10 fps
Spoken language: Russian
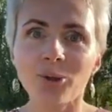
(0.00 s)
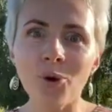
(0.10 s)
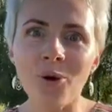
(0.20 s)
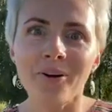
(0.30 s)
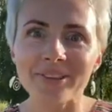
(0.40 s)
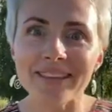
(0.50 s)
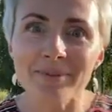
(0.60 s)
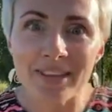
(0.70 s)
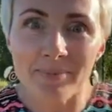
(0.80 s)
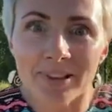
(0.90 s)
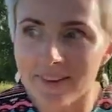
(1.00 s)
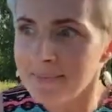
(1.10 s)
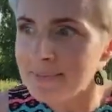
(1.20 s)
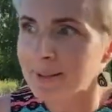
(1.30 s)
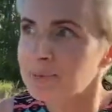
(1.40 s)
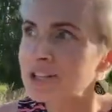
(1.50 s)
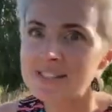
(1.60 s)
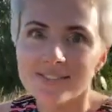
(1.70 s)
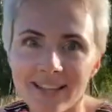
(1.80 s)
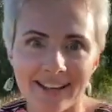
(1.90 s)
Но не, не было времени, потому
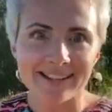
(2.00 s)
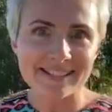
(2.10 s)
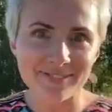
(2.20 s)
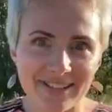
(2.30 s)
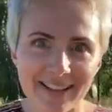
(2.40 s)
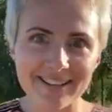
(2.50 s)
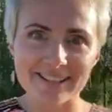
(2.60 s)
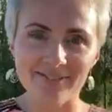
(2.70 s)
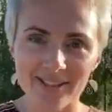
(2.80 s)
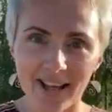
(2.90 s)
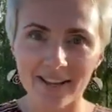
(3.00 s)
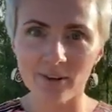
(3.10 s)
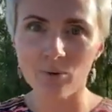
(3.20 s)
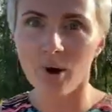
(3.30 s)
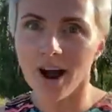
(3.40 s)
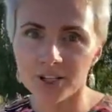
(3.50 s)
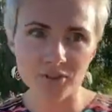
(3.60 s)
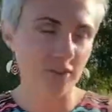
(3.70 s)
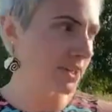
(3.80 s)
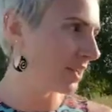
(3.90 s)
что свидание, свидание, свидание,
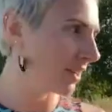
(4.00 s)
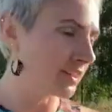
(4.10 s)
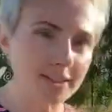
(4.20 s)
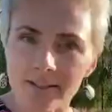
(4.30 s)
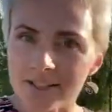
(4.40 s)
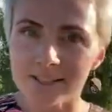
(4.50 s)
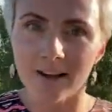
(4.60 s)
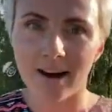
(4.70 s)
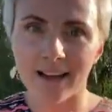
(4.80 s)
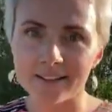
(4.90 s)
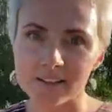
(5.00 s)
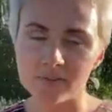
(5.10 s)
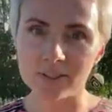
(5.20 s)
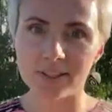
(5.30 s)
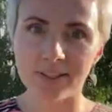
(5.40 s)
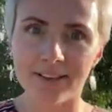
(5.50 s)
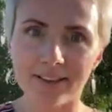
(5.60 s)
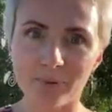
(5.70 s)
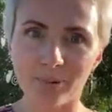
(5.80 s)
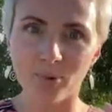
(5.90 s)
ухаживание, рестораны, цветы,
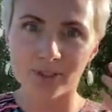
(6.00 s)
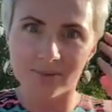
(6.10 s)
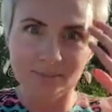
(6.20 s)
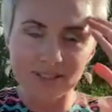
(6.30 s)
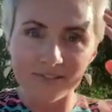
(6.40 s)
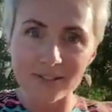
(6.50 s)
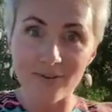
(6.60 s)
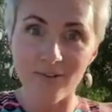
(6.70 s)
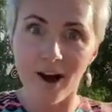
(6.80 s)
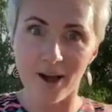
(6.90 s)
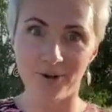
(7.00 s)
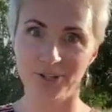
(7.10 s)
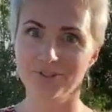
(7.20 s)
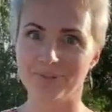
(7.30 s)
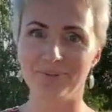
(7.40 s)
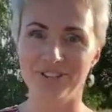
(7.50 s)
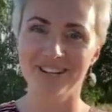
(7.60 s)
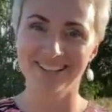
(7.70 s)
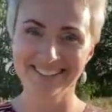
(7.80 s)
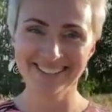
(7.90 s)
это просто мозговзрывающе
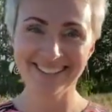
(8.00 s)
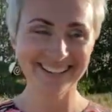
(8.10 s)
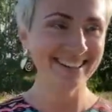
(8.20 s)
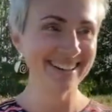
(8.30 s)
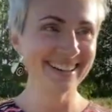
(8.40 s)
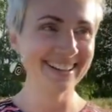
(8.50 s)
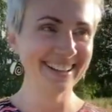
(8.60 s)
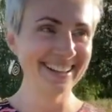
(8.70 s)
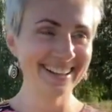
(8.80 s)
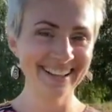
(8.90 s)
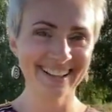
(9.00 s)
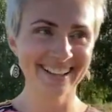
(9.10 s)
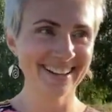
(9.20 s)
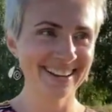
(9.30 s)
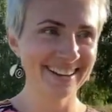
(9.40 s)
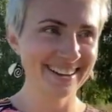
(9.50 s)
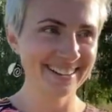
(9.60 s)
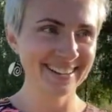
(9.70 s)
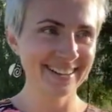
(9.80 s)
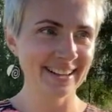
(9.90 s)
вообще. Скажи, а что ты в курсе такого
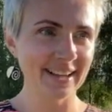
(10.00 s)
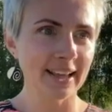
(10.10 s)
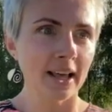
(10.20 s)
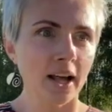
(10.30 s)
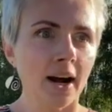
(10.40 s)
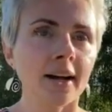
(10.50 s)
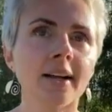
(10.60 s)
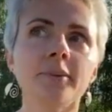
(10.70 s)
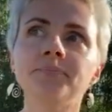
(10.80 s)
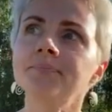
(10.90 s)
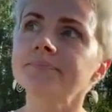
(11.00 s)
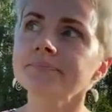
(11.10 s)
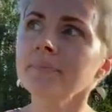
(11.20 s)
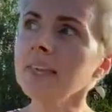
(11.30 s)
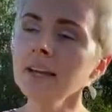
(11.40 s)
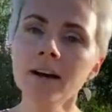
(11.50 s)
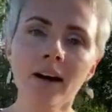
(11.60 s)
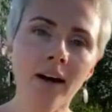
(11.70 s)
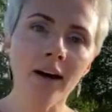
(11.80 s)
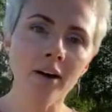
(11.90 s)
делала, чтобы так вот все случилось? Вот,
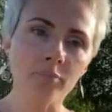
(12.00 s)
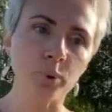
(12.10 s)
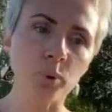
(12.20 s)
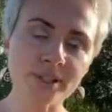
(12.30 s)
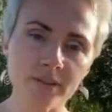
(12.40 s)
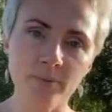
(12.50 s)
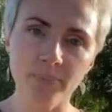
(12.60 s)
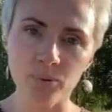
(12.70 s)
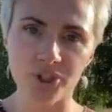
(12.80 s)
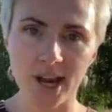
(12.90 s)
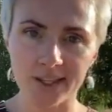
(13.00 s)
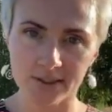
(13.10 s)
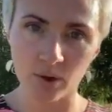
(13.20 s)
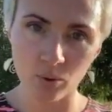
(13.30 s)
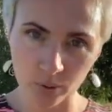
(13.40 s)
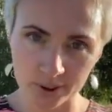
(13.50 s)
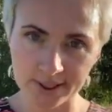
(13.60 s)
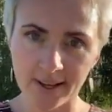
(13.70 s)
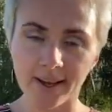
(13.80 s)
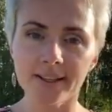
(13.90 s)
а, просто вы получаете на
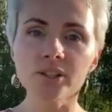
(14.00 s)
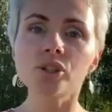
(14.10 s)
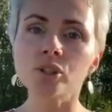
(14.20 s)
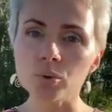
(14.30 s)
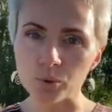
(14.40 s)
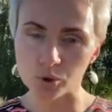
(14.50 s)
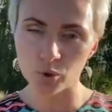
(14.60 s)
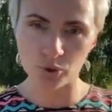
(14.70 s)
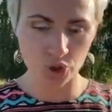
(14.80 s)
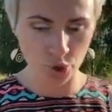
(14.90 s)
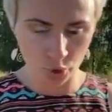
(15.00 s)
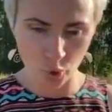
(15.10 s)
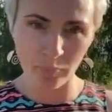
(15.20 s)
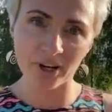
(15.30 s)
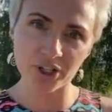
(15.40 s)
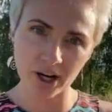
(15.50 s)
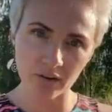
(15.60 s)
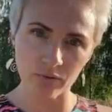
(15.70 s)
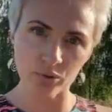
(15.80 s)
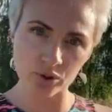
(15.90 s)
курсе инструкцию инструкцию, четкую
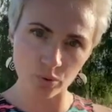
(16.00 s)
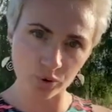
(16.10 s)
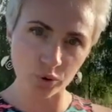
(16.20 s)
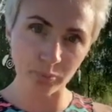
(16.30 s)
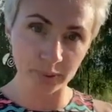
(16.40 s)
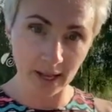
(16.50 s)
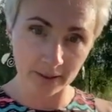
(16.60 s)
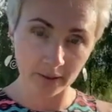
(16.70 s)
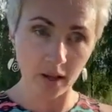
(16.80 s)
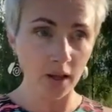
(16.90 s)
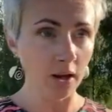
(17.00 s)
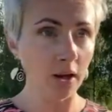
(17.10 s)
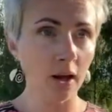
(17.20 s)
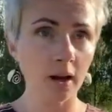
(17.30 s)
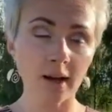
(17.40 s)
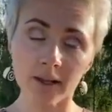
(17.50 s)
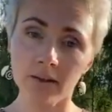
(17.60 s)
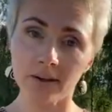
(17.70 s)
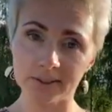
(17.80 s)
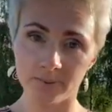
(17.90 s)
пошаговую инструкцию, план, э,
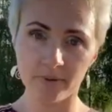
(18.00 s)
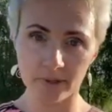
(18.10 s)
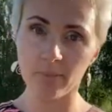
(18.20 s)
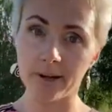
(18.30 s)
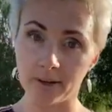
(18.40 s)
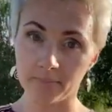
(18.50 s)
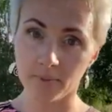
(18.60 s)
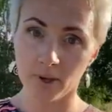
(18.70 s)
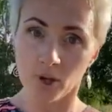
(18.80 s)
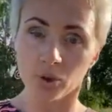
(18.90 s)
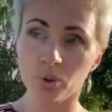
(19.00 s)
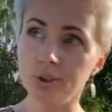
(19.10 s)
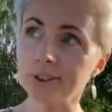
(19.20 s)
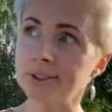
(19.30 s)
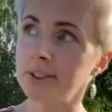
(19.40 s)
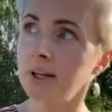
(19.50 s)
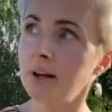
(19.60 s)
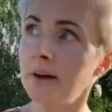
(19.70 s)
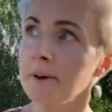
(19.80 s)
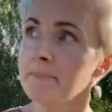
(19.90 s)
как давать себе внимание. То есть
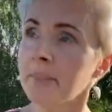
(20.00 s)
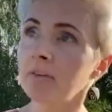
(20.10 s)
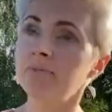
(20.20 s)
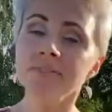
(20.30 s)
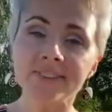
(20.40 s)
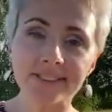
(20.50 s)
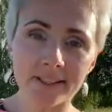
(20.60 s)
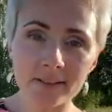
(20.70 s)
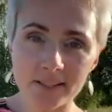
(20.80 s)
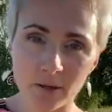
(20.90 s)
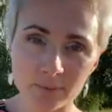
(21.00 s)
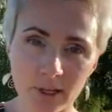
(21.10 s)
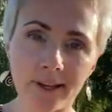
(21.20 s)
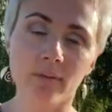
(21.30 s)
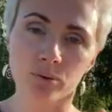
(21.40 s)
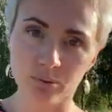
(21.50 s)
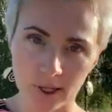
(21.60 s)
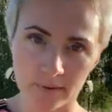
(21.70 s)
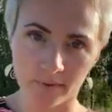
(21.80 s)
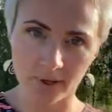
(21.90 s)
э, вы все, на самом деле, я вот у
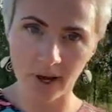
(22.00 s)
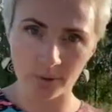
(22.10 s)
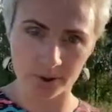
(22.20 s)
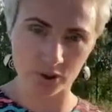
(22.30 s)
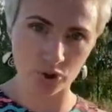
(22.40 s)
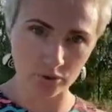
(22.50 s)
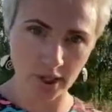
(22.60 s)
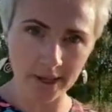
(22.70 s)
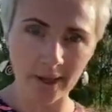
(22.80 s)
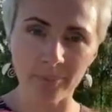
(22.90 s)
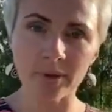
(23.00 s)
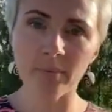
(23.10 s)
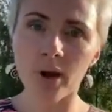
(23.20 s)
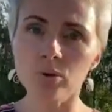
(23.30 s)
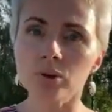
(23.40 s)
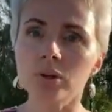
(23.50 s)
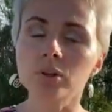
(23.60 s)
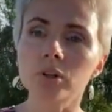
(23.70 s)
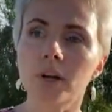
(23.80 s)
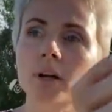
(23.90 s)
Нелли в аккаунте сижу, да, я понимаю,
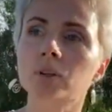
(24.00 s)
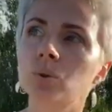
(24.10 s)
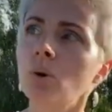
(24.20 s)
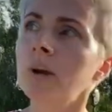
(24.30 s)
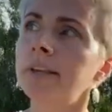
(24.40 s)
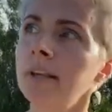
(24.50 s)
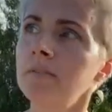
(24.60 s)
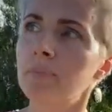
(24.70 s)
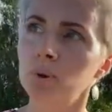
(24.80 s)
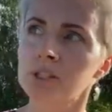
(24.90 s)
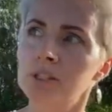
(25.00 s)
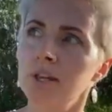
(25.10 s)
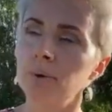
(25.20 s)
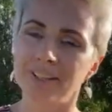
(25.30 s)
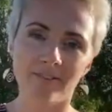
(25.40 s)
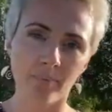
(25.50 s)
э, кто какие вопросы задает.